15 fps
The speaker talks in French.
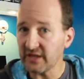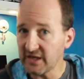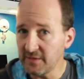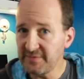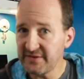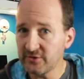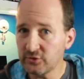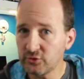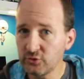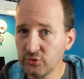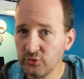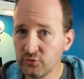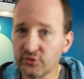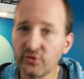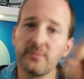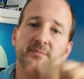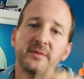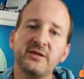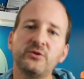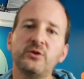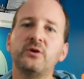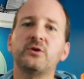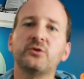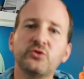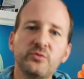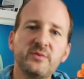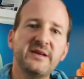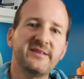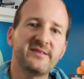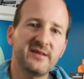Épisode 2, nous sommes maintenant en
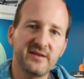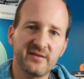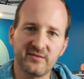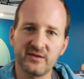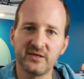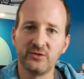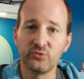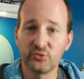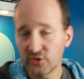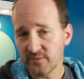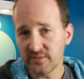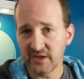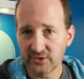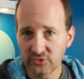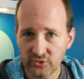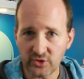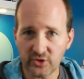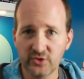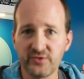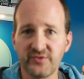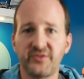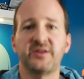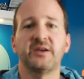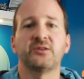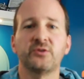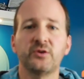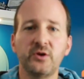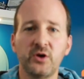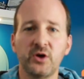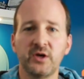2016 et nous sommes à la DockerCon
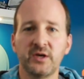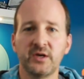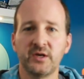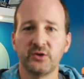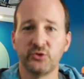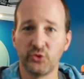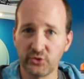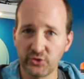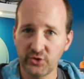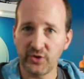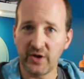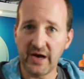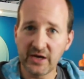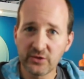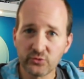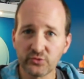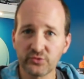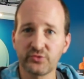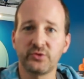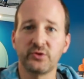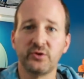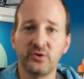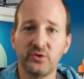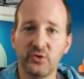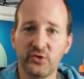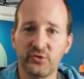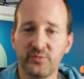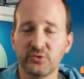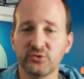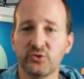Seattle Docker annonce le
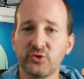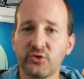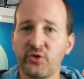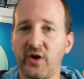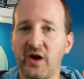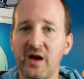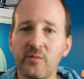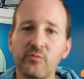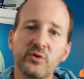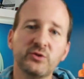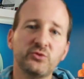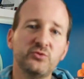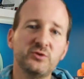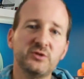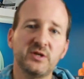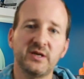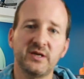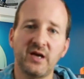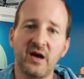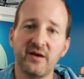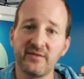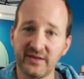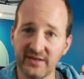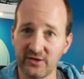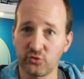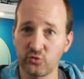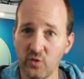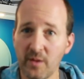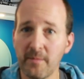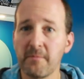lancement de Docker 1.12 avec un
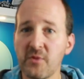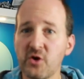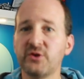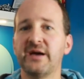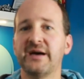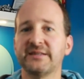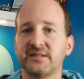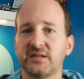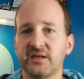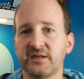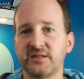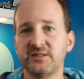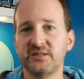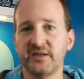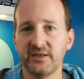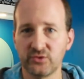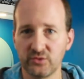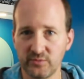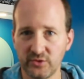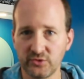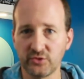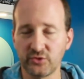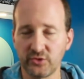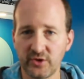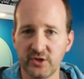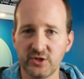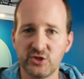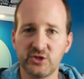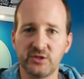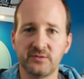swarm mode intégré directement dans Docker
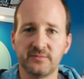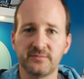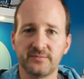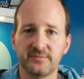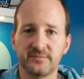Engine.